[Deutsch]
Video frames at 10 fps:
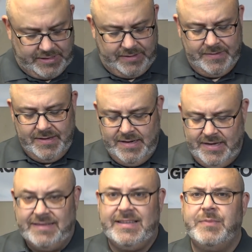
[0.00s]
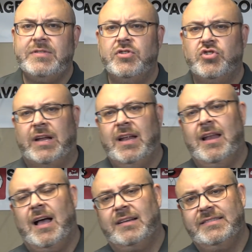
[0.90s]
Ja? Jetzt gibt es
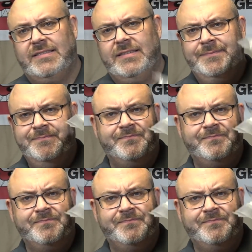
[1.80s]
Standardlagersätze,